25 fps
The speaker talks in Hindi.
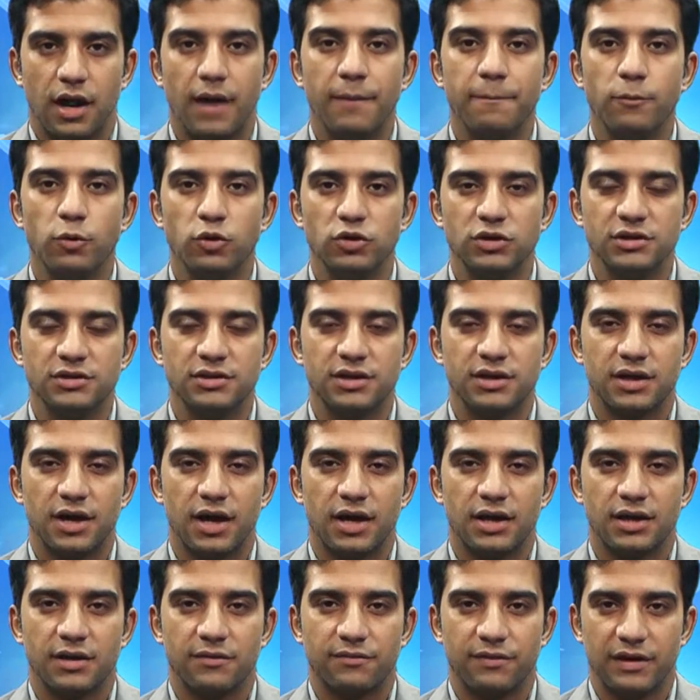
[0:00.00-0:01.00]
अब मोदी
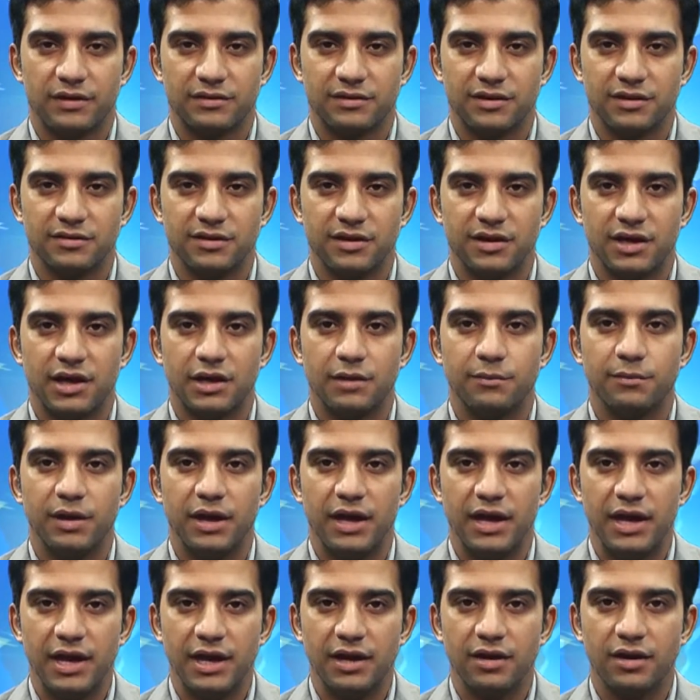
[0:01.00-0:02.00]
सरकार के फैसले से करीब
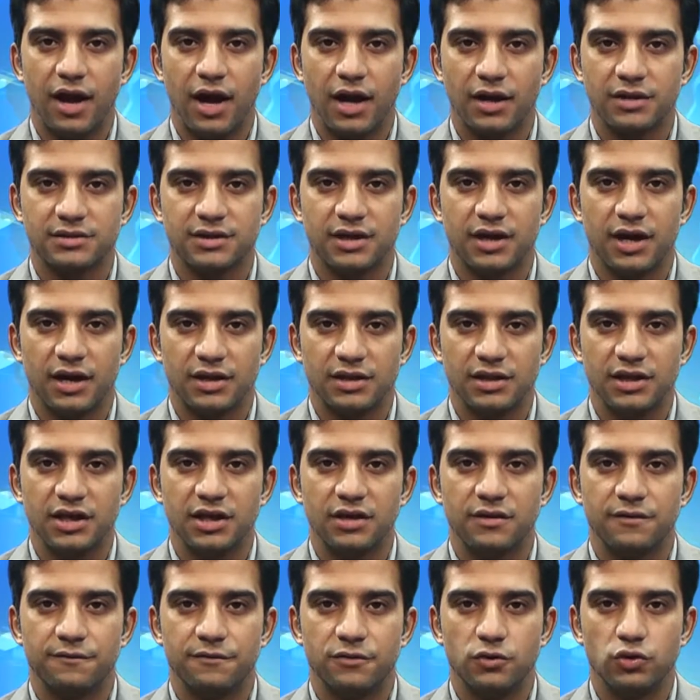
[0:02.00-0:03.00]
एक लाख से
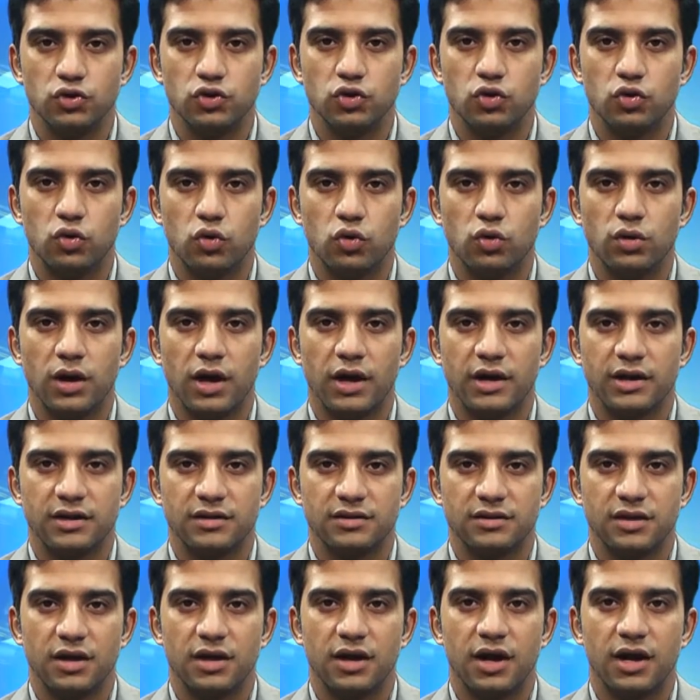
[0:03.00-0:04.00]
अधिक रिफ्यूजियों को
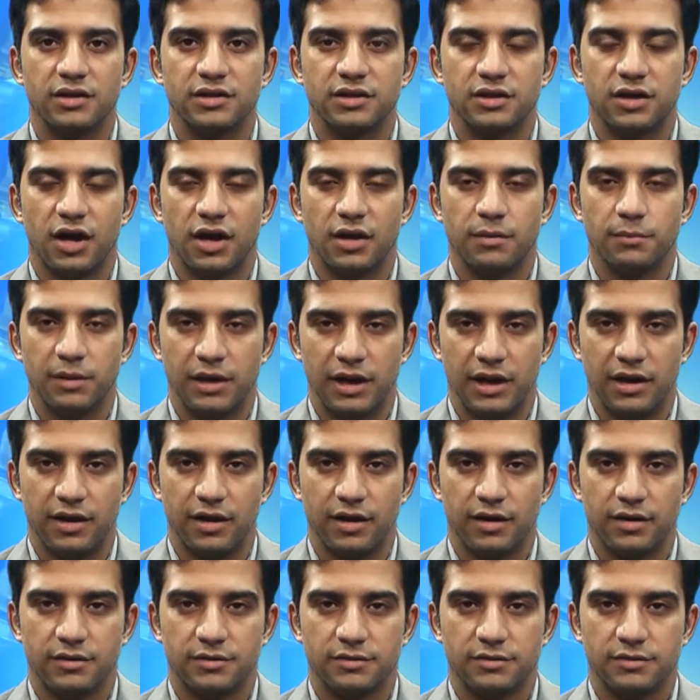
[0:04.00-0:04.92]
नागरिकता का अधिकार मिलेगा